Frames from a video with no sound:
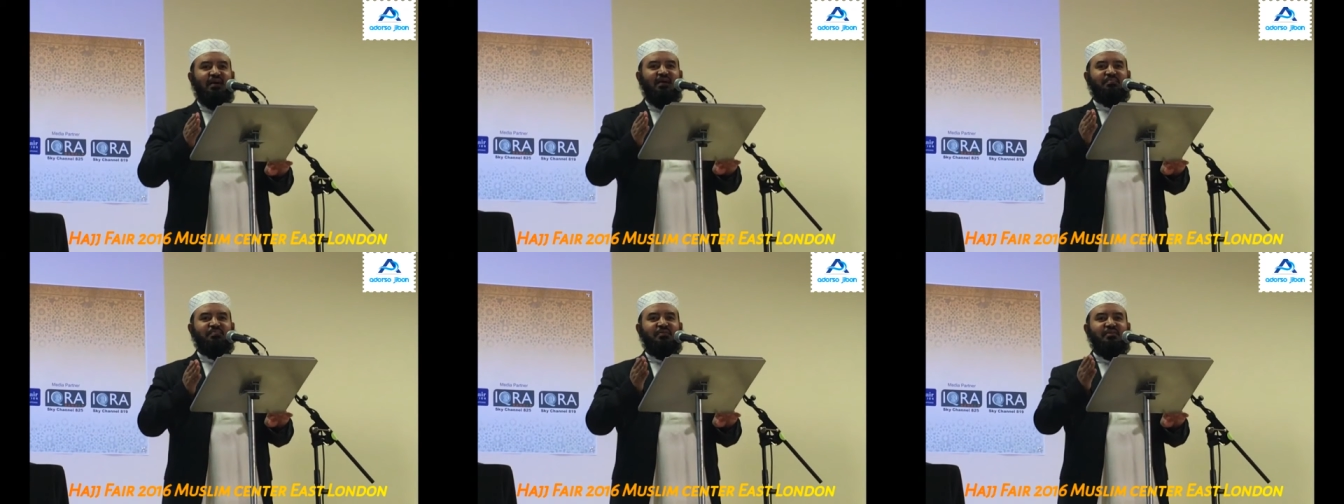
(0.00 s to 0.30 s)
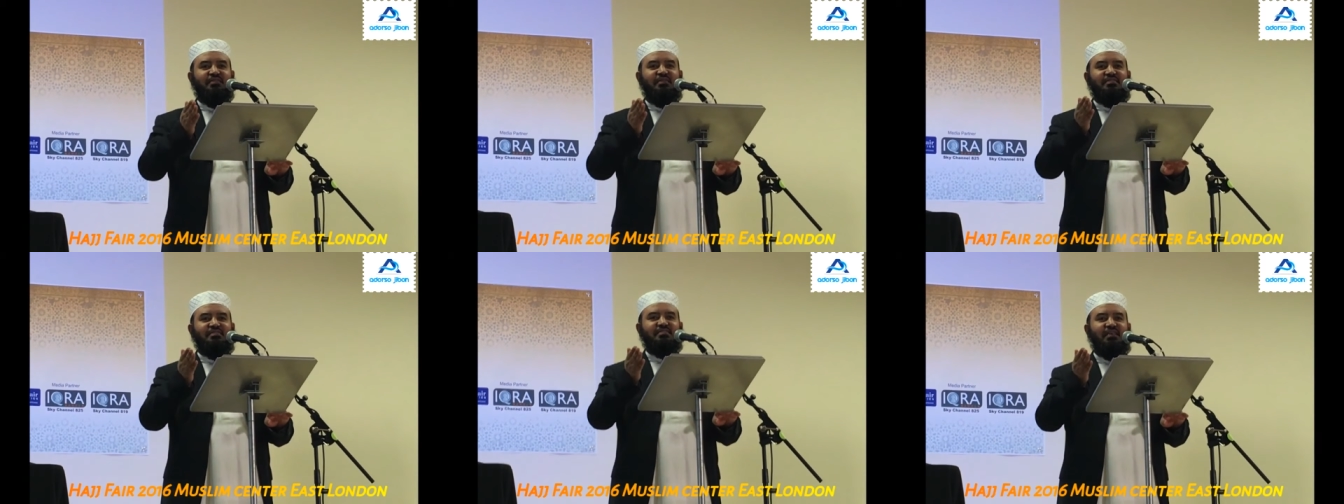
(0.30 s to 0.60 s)

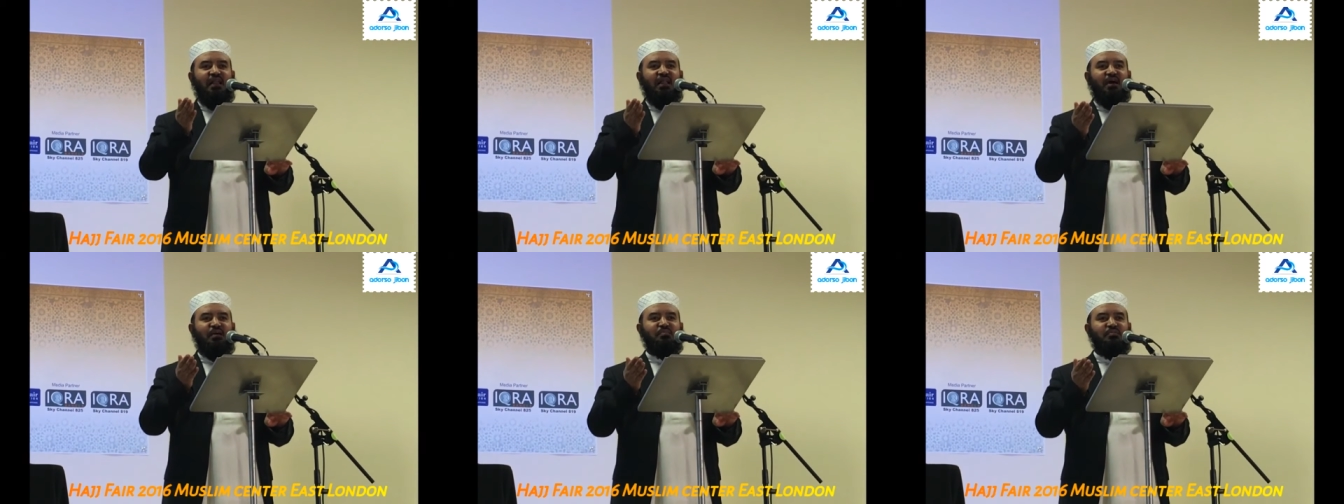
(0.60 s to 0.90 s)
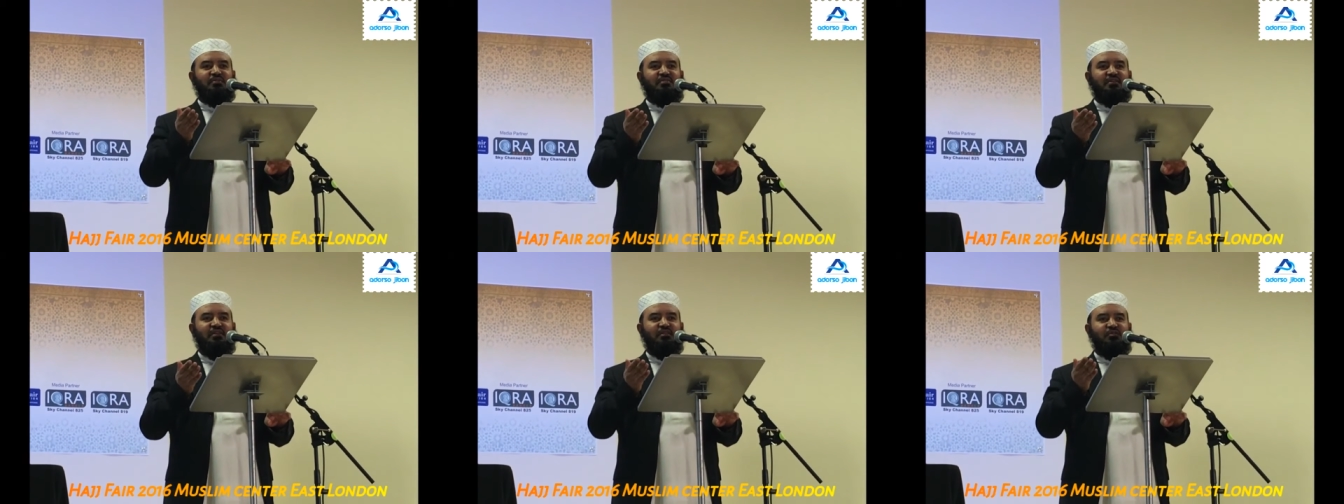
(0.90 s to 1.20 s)
আপনাদের
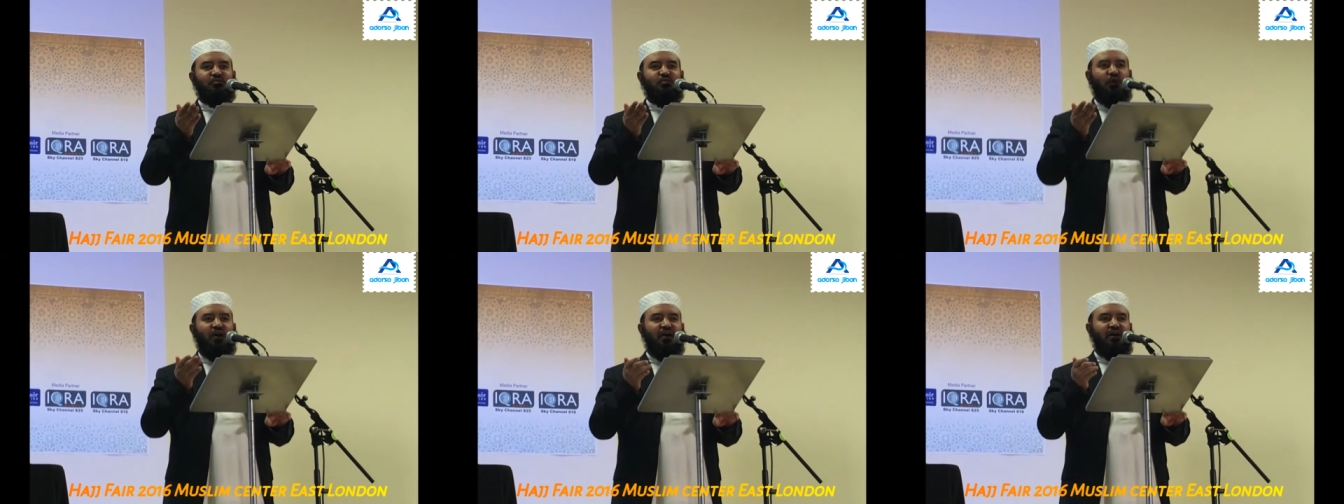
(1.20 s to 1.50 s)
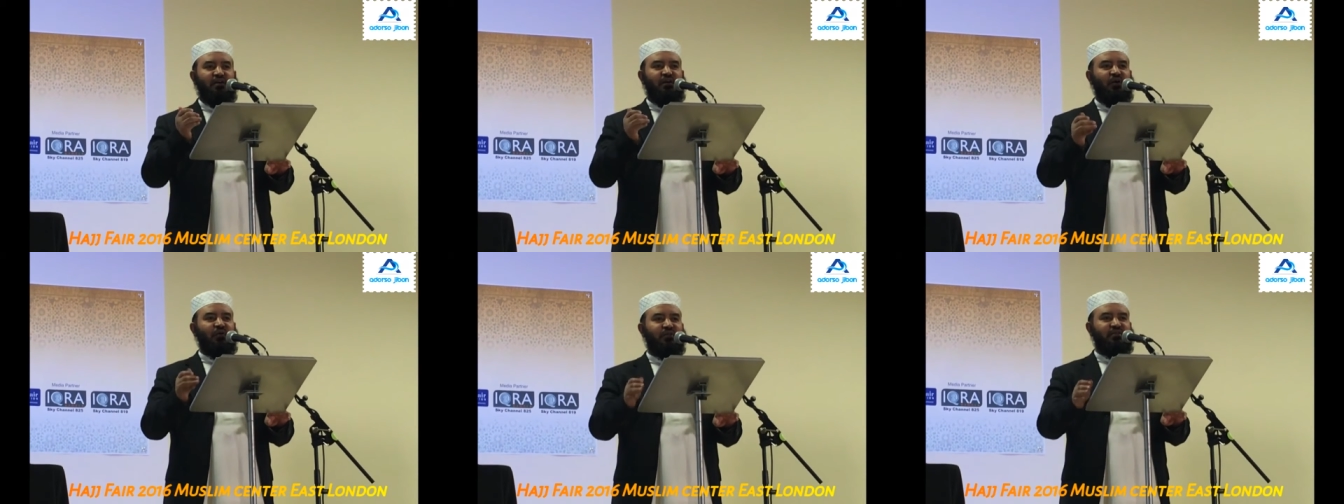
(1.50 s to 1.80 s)
সালামতির
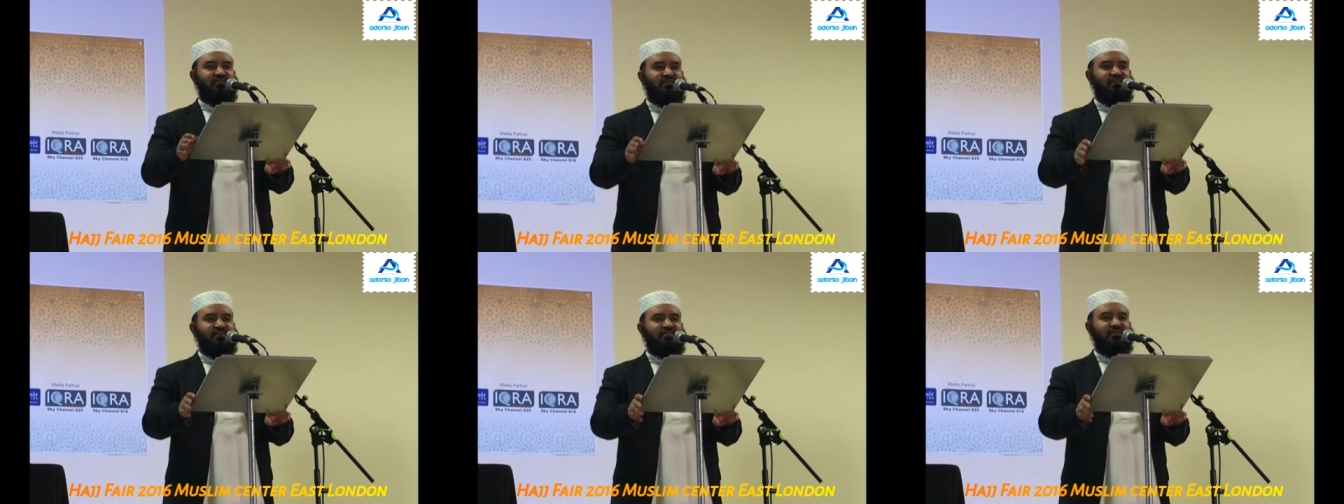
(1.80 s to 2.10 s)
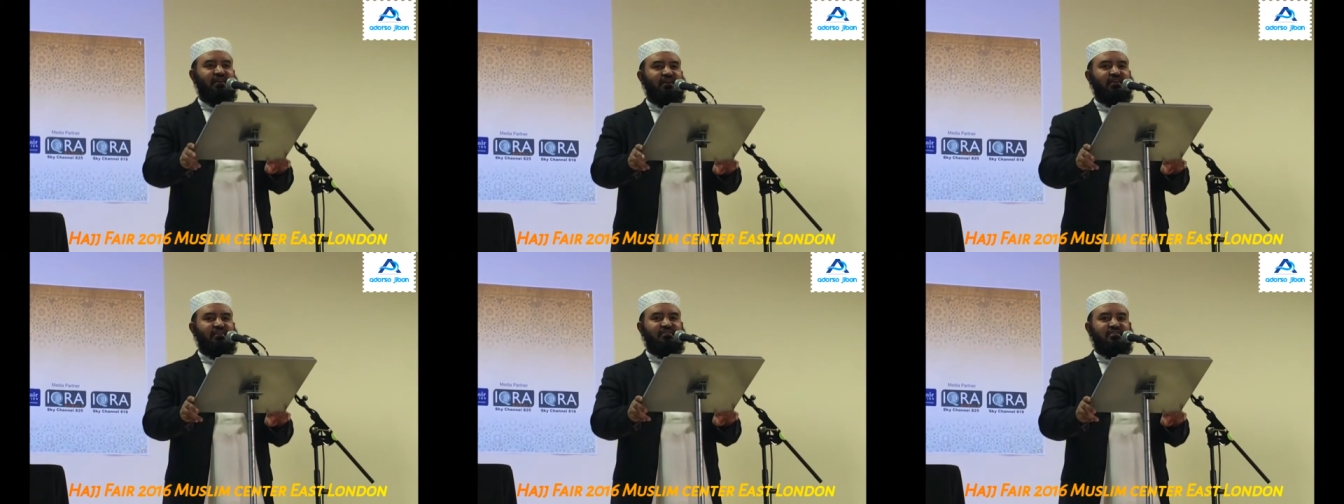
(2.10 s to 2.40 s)
দোয়াটাও নিতে চাই